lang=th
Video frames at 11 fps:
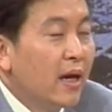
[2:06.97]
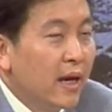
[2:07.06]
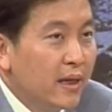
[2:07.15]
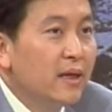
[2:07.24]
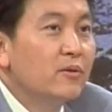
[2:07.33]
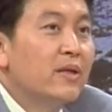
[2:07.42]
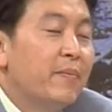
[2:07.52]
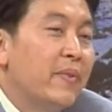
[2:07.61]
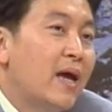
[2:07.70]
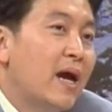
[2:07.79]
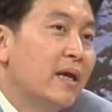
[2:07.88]
อันนั้นเรา
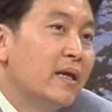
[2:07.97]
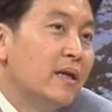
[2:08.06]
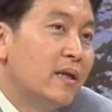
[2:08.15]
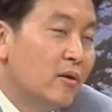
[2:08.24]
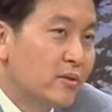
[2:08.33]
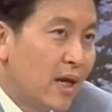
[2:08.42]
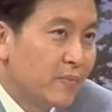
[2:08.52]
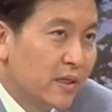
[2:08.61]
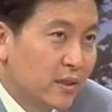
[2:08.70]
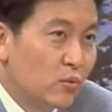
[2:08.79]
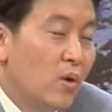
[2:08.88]
ทำได้ฮะเรา
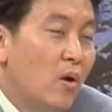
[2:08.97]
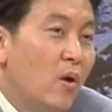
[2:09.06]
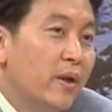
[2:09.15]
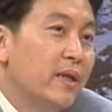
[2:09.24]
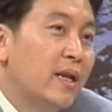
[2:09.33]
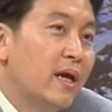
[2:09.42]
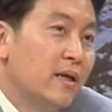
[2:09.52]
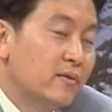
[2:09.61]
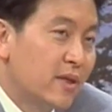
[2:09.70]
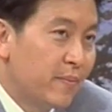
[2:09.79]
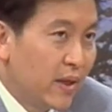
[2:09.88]
ทำจากตัวอ่อนเนี่ยแหละ
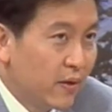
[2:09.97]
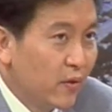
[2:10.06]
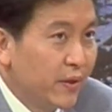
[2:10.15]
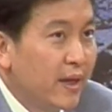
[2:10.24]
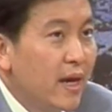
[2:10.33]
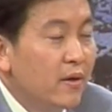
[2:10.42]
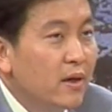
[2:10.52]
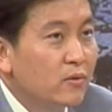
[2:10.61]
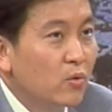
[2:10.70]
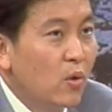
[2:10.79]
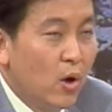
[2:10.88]
เราทำเด็กหลอดแก้วแล้ว
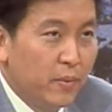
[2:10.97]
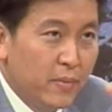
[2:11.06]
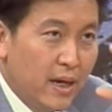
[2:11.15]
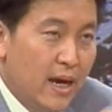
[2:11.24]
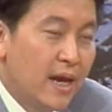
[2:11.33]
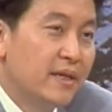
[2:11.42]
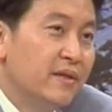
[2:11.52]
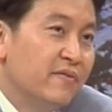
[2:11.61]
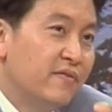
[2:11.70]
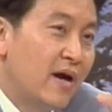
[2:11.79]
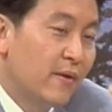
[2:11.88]
เอาตัวอ่อนมา
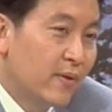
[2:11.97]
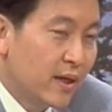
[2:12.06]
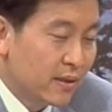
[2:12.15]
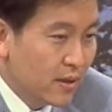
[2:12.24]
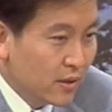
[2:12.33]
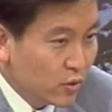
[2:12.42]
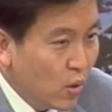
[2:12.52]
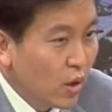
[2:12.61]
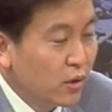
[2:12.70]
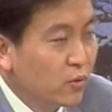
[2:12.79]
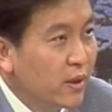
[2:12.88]
identify ว่าตัว
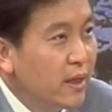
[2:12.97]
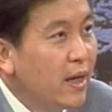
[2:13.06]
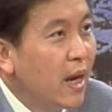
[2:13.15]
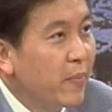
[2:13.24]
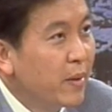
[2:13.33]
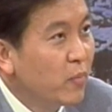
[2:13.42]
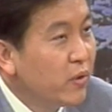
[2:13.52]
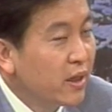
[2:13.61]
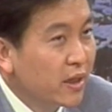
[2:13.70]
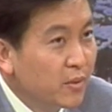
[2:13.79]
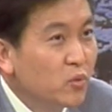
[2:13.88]
อ่อนตัวนี้เนี่ยเป็นผู้
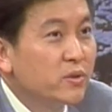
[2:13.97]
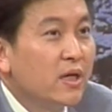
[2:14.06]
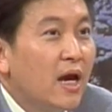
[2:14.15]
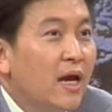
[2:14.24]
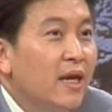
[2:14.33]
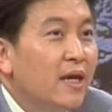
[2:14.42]
หญิงหรือผู้ชาย